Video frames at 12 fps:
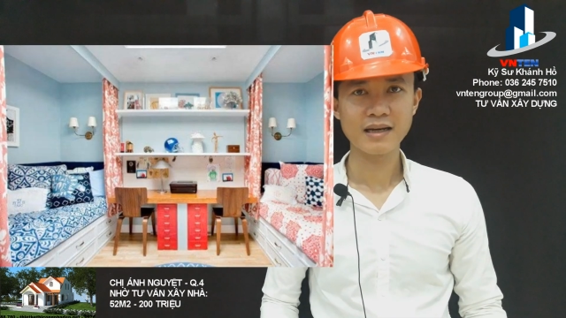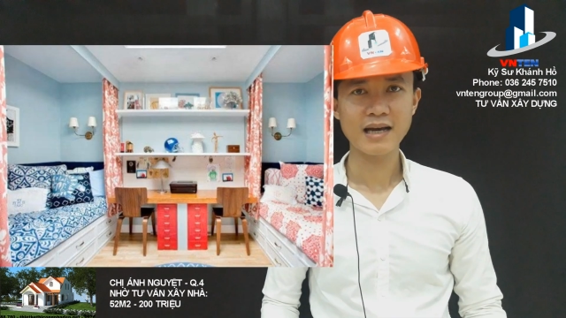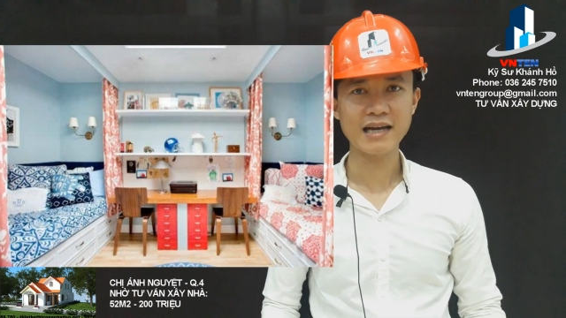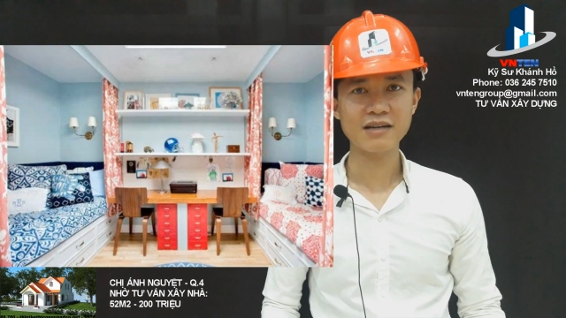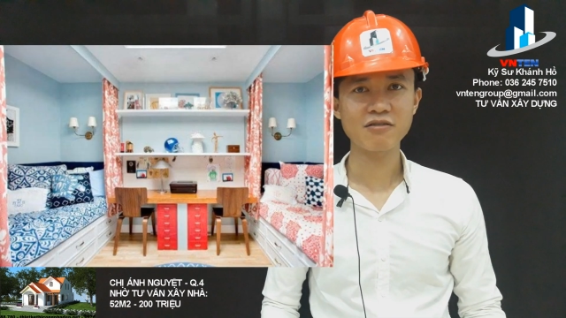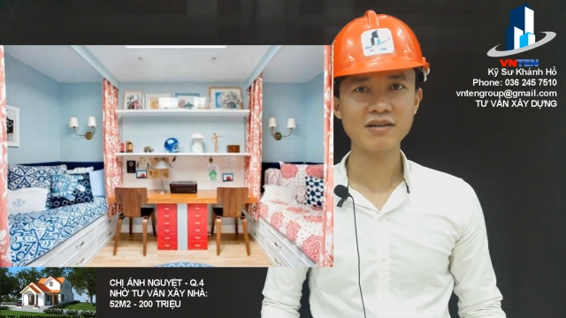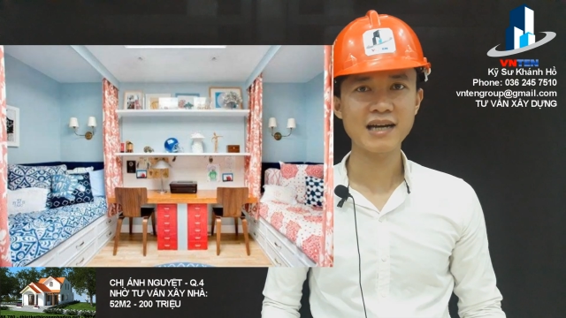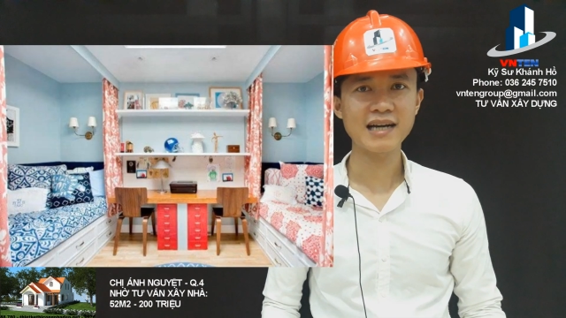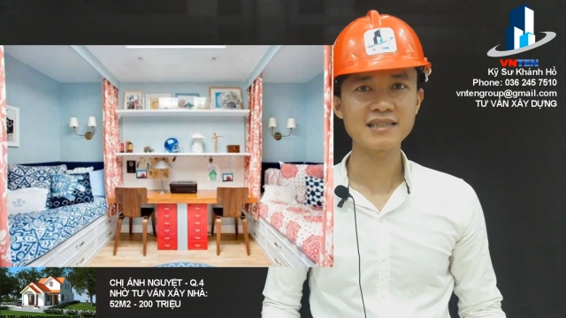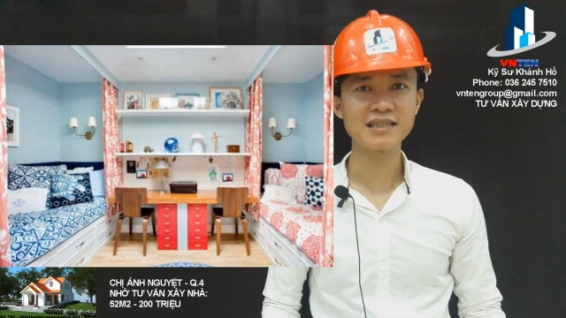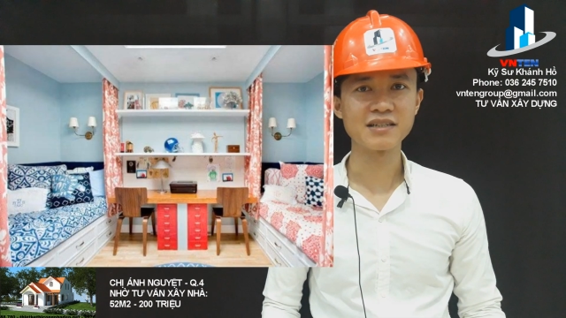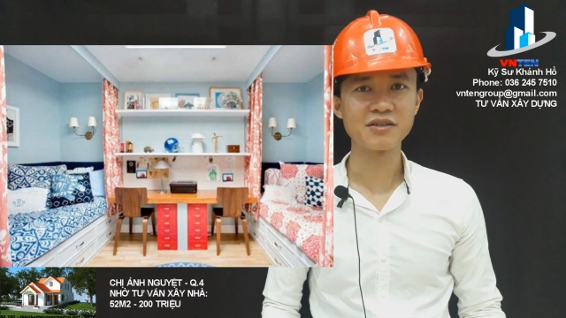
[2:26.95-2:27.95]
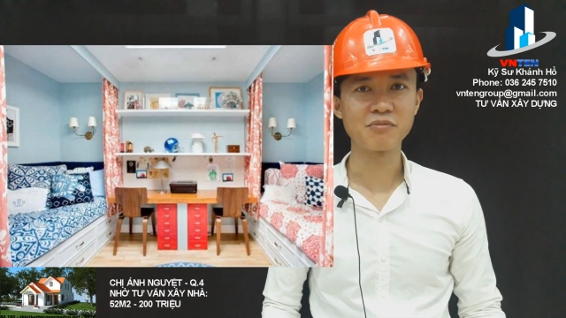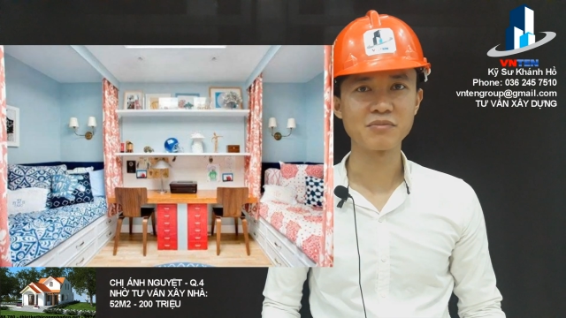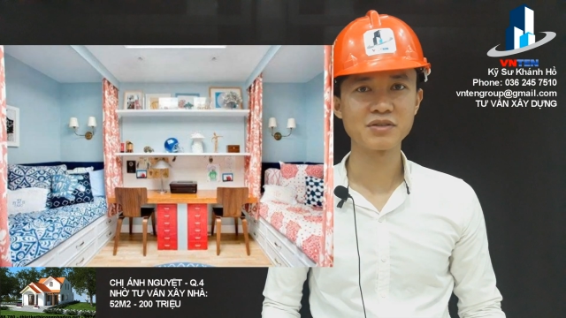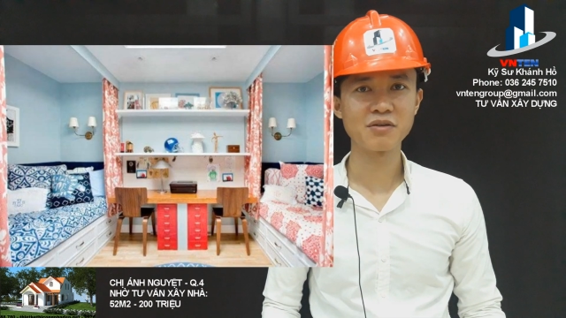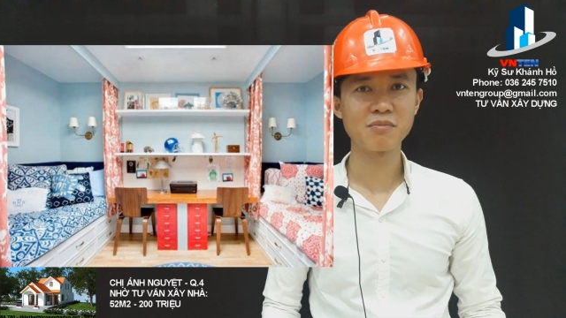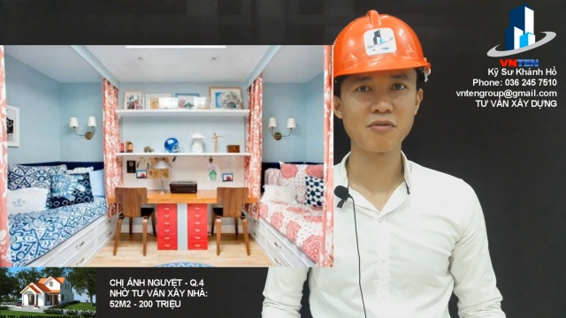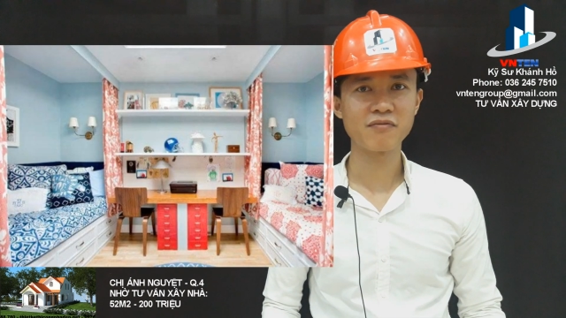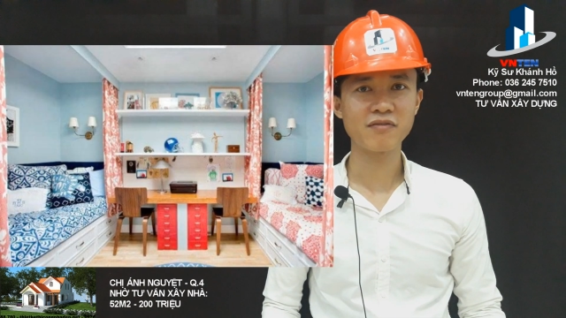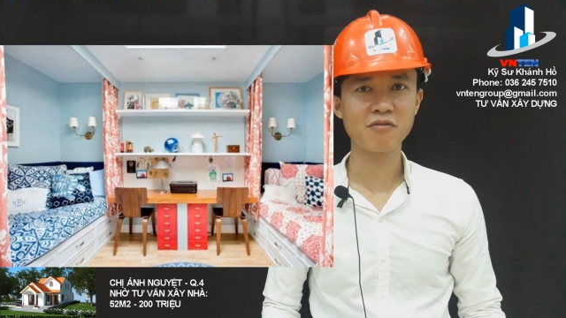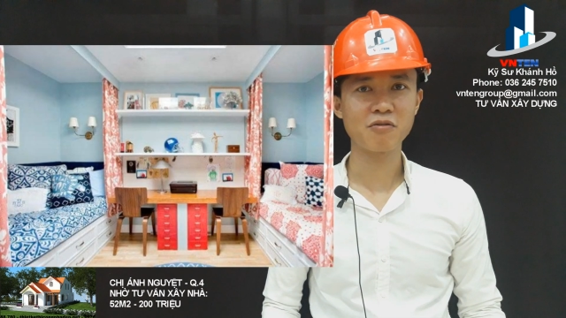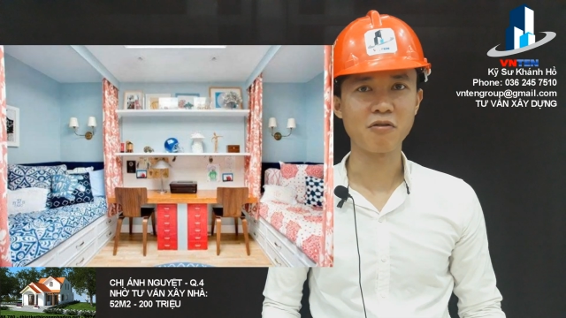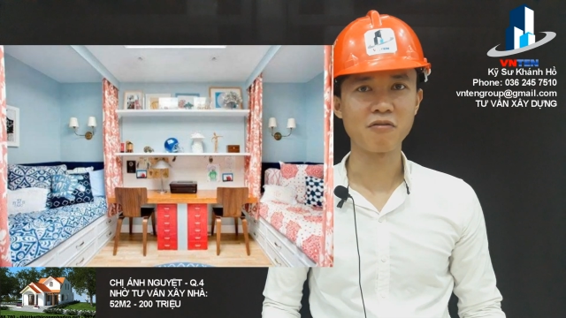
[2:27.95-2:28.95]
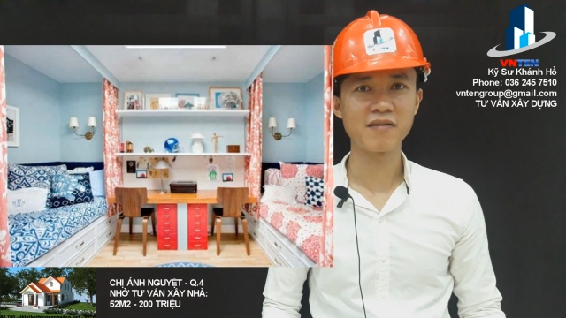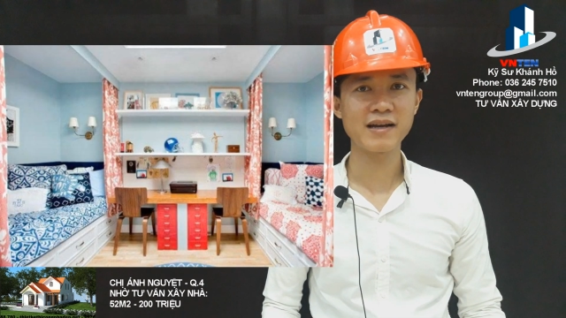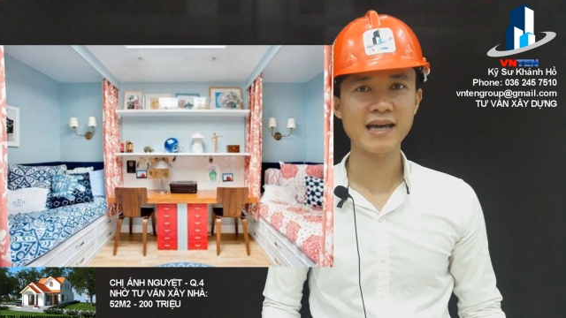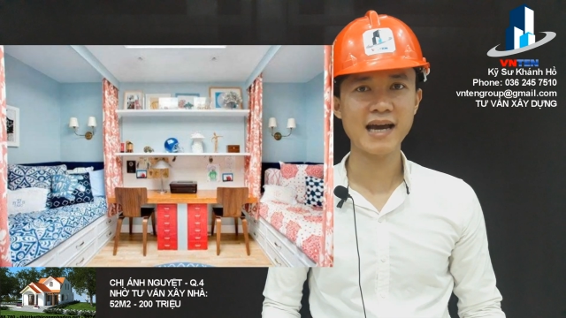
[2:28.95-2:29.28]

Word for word: Hai con gái sử dụng chung một phòng ngủ với